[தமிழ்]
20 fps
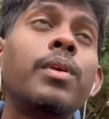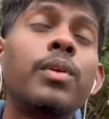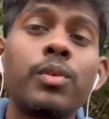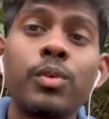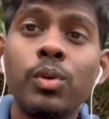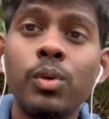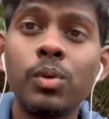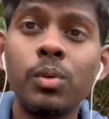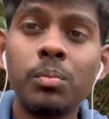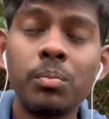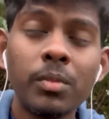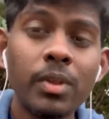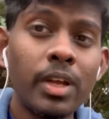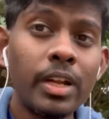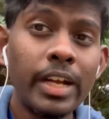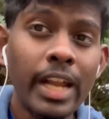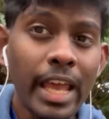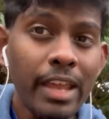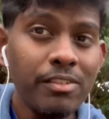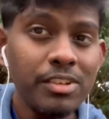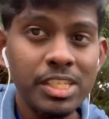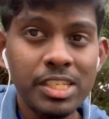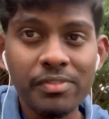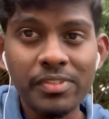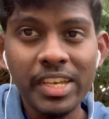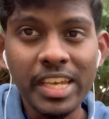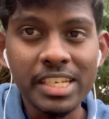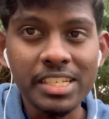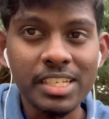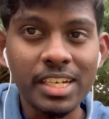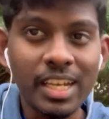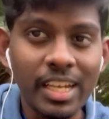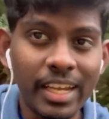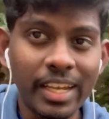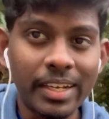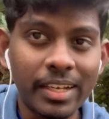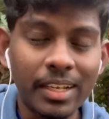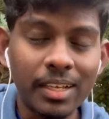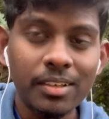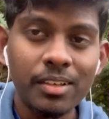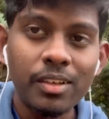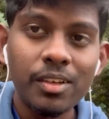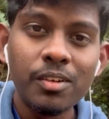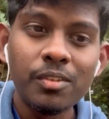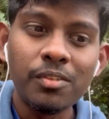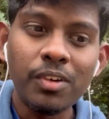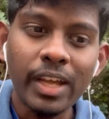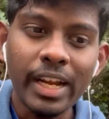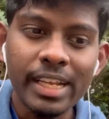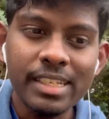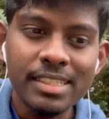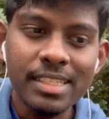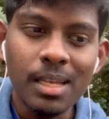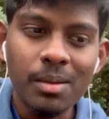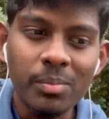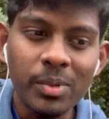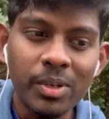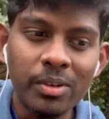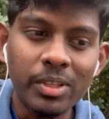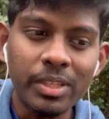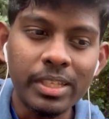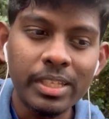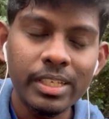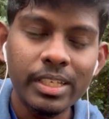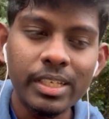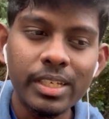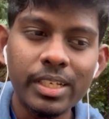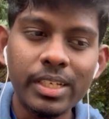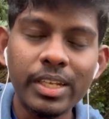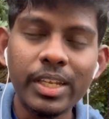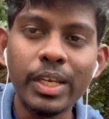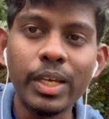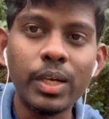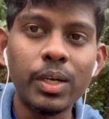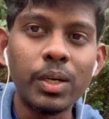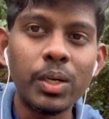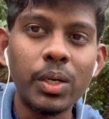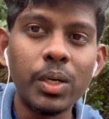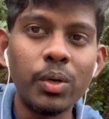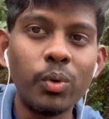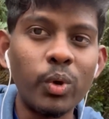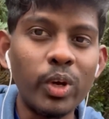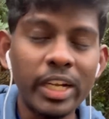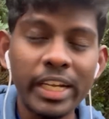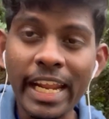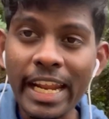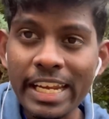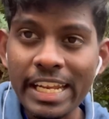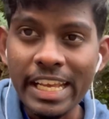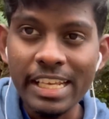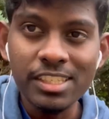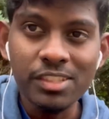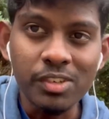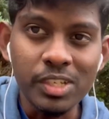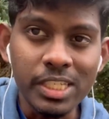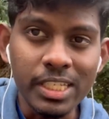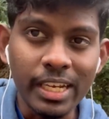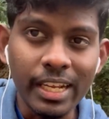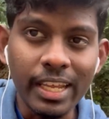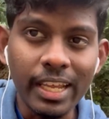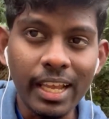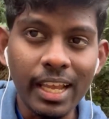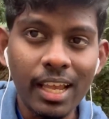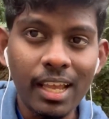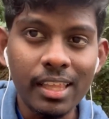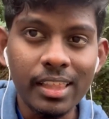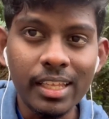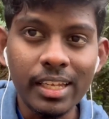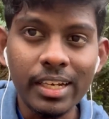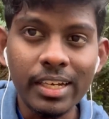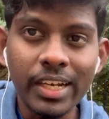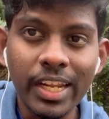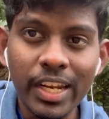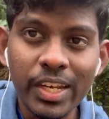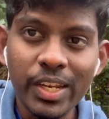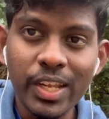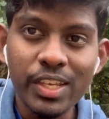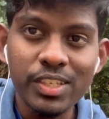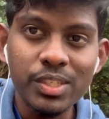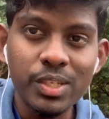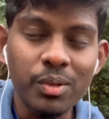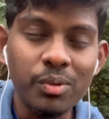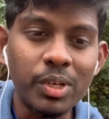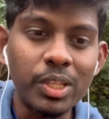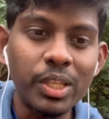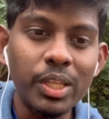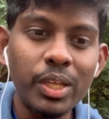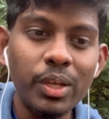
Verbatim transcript: ஸோ டைவர்சிஃபிகேஷனாக என்ன ஃபார் எக்ஸாம்பிள் வந்து நீங்கள் ஒரு டென் எக்ஸ் வச்சுருக்கீங்க அந்த டென் எக்ஸையும் வந்து